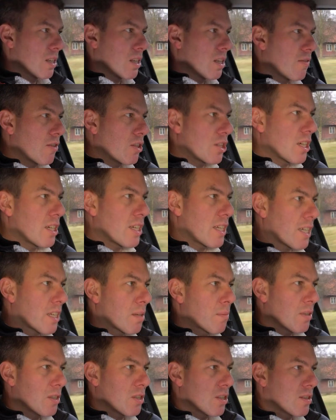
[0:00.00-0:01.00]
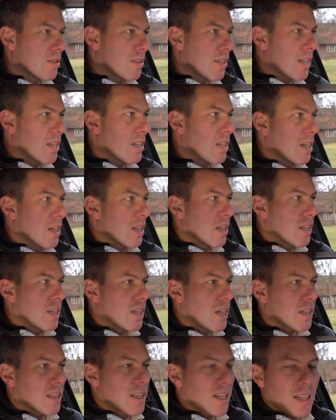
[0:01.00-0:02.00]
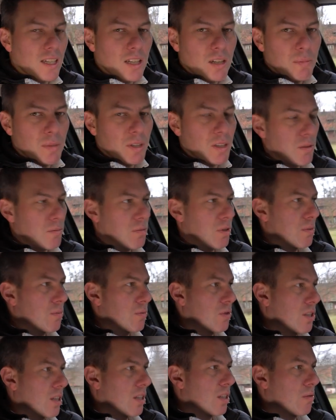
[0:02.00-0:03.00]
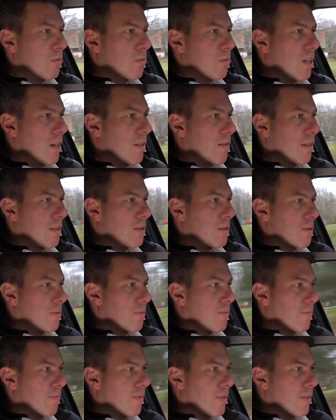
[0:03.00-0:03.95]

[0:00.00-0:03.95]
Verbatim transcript: Nie wiedzieli, jaki będzie cel i jak daleko będą się musieli udawać.